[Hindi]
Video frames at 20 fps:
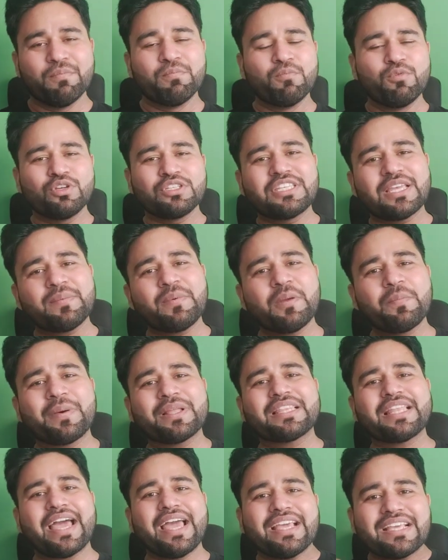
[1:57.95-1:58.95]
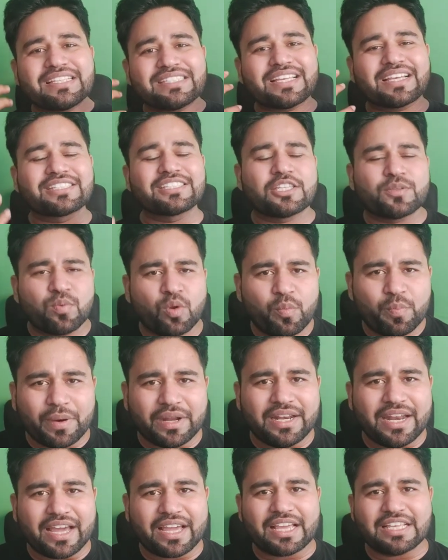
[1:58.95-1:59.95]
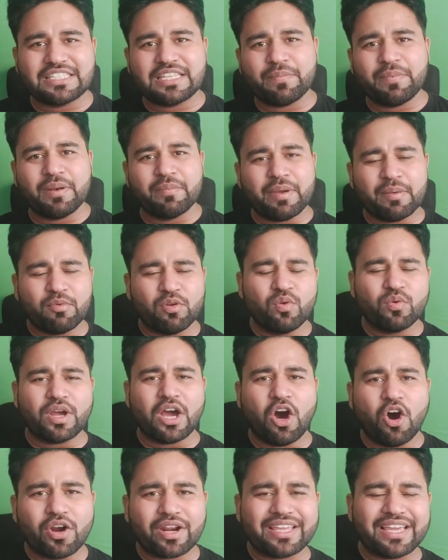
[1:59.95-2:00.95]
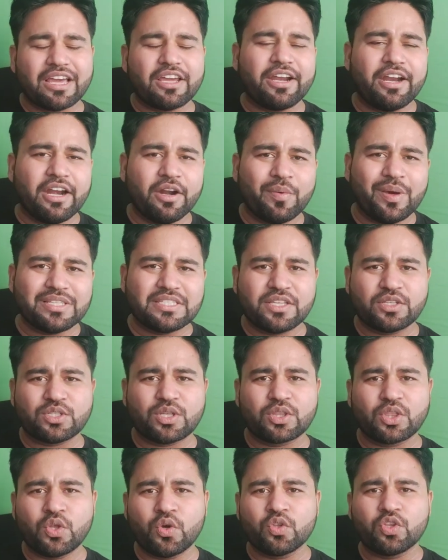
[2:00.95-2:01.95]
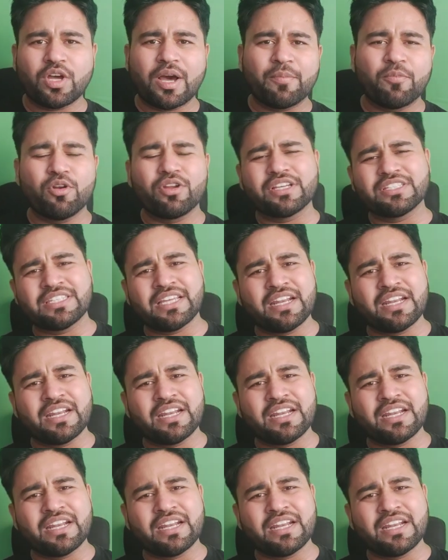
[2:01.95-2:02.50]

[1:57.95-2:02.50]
मुझे भी पता है कि सक्सेसफुल बनना कैसे फिर मैं बोलूंगा और क्या एडवाइस दे सकते हो तो आप बोलोगे